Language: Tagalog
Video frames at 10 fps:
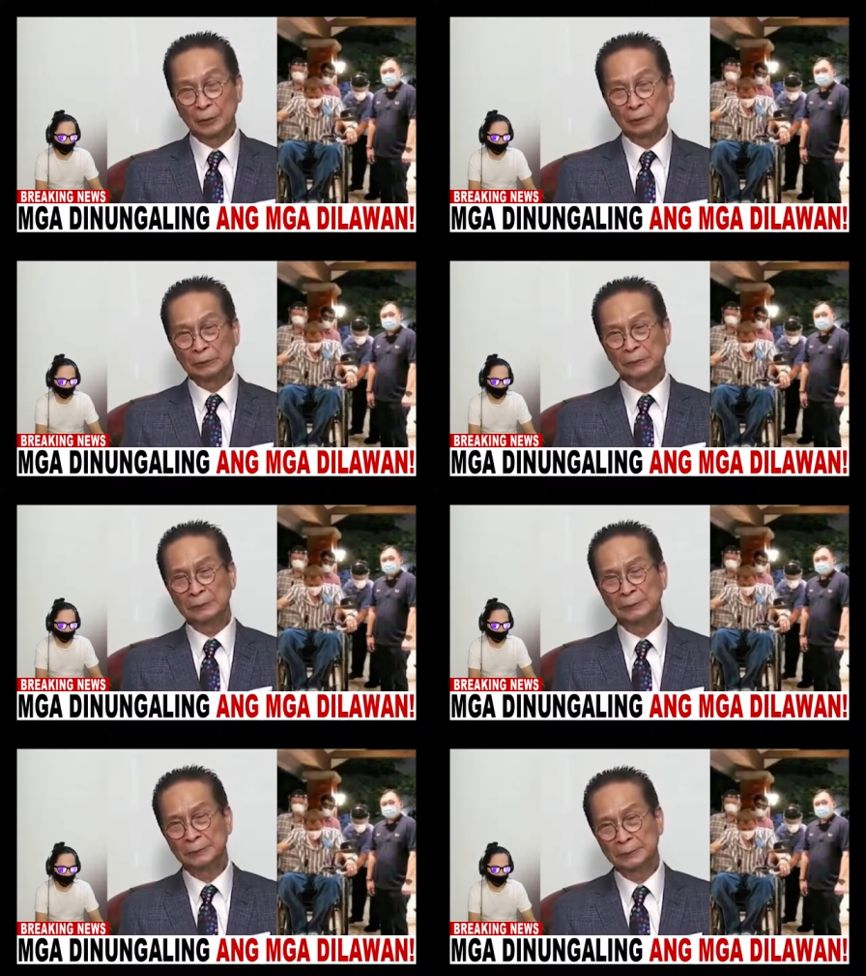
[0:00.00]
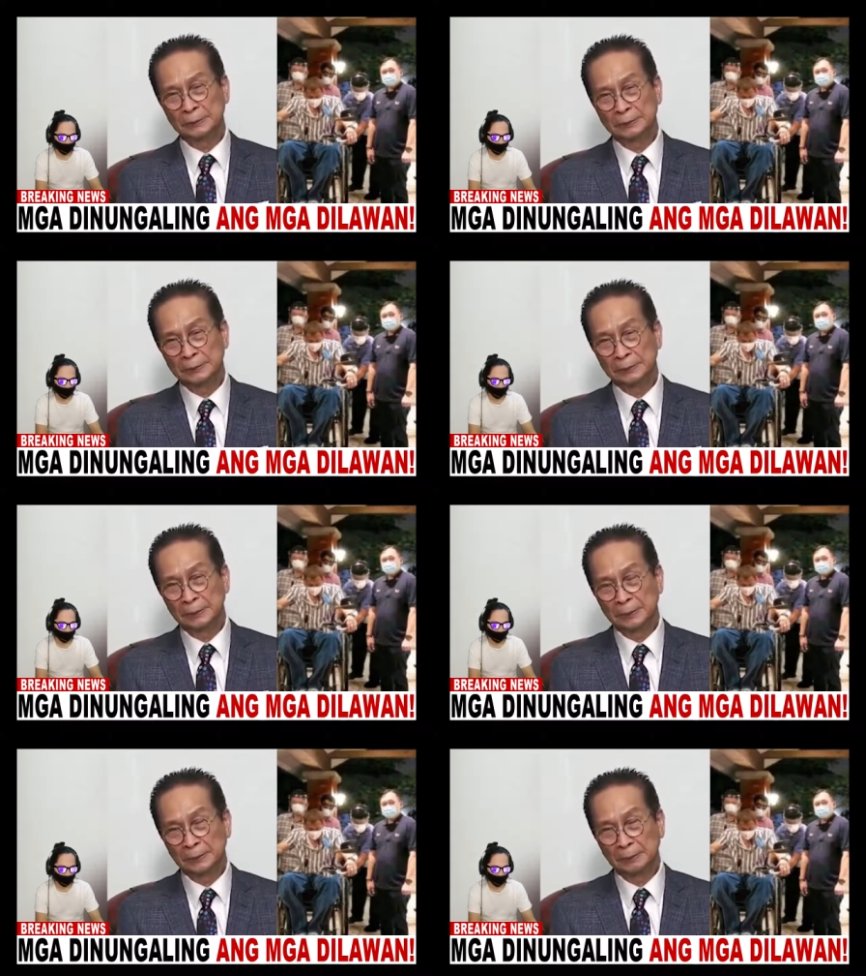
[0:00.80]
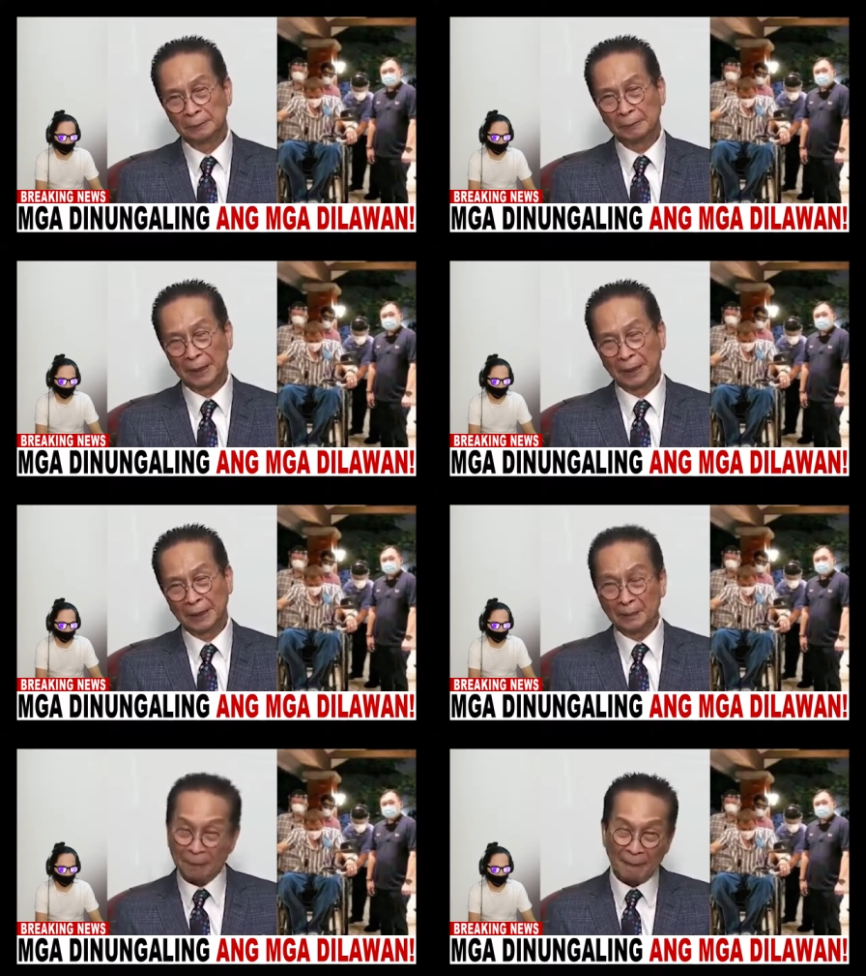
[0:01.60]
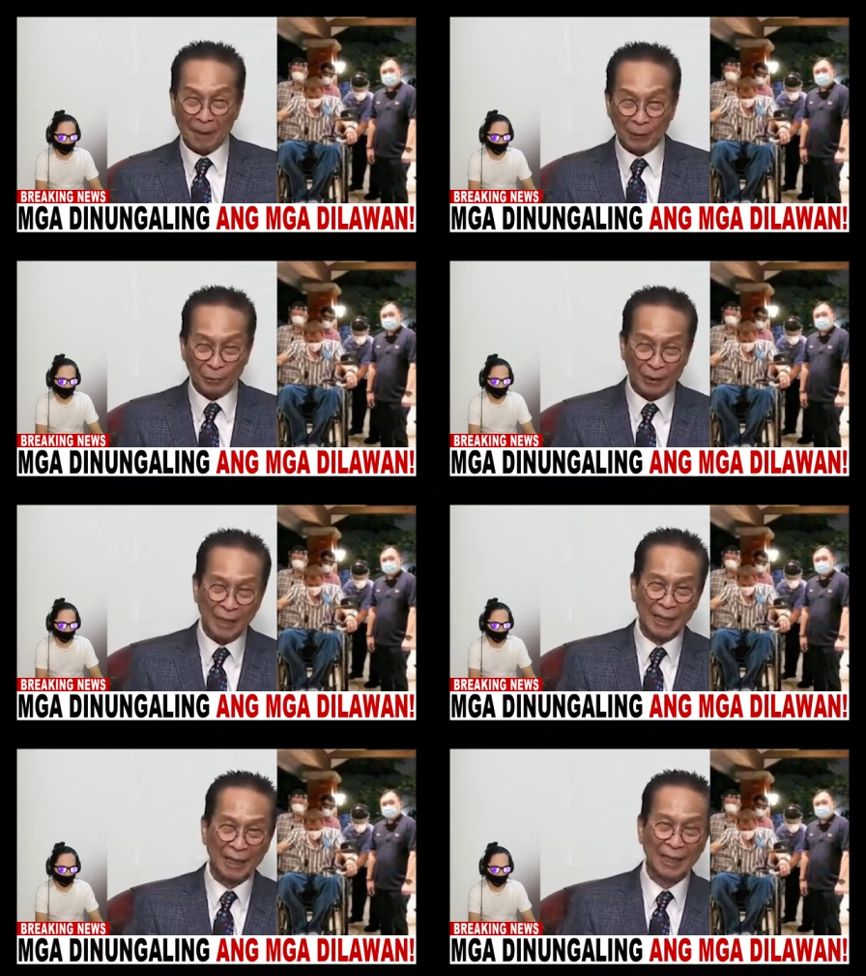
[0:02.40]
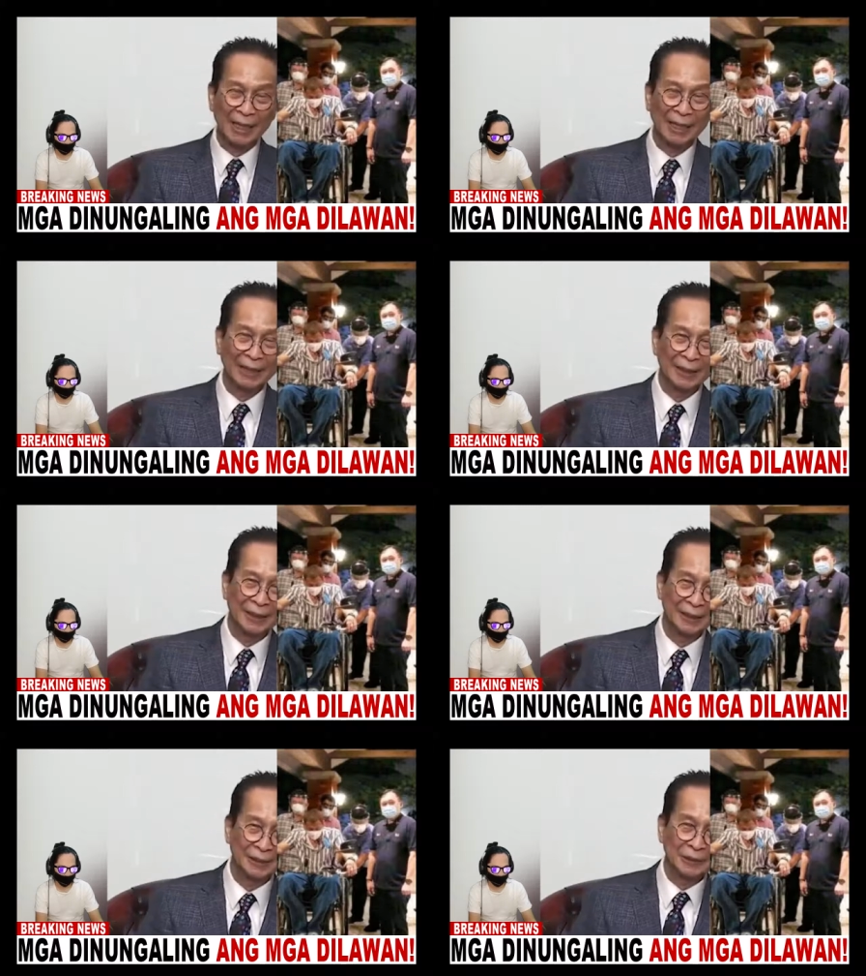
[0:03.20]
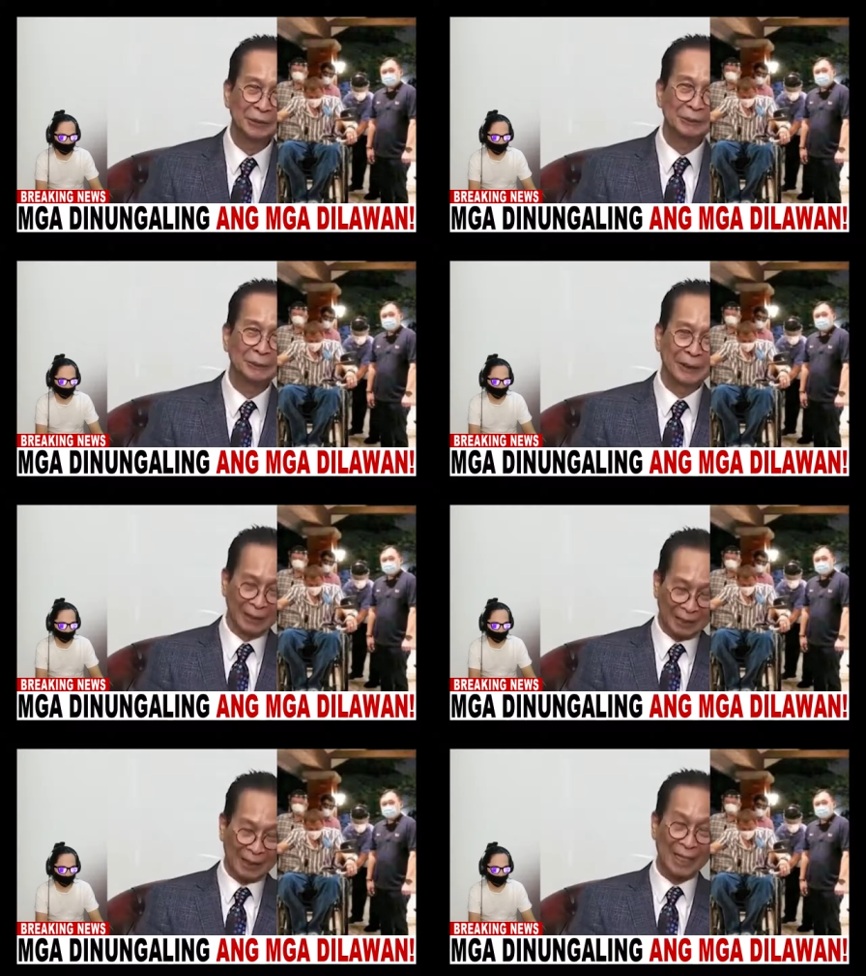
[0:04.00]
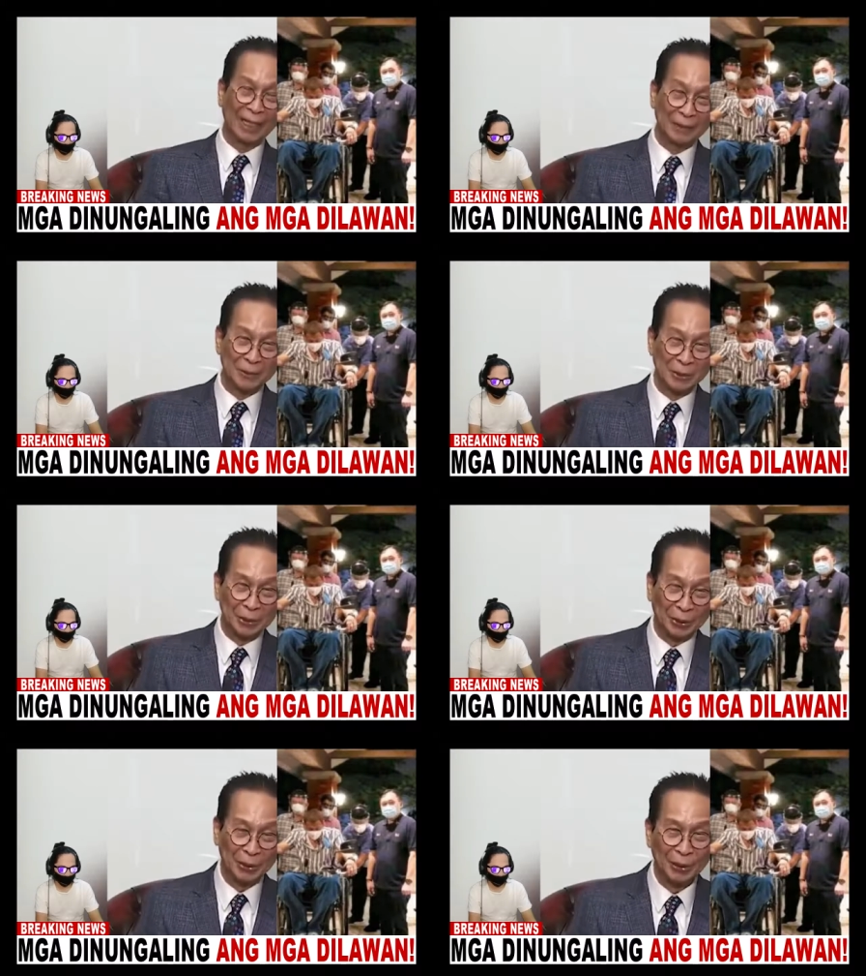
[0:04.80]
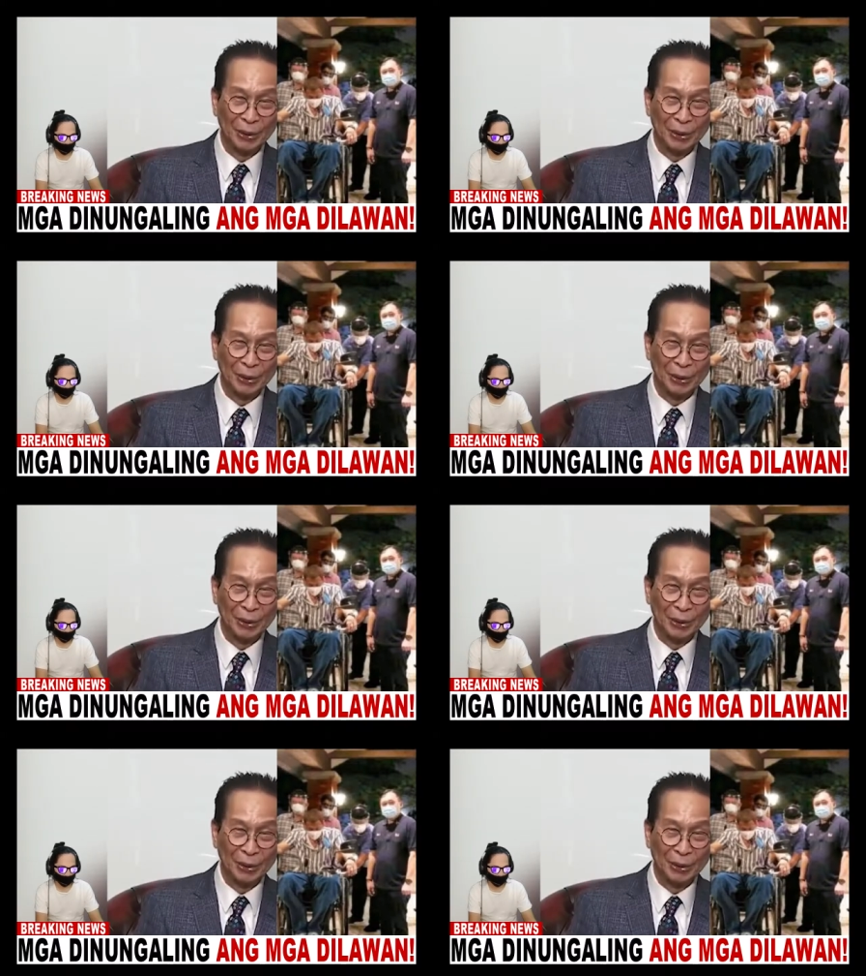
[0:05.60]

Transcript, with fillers: yung mga nababakunahan, yung mga nagagamot,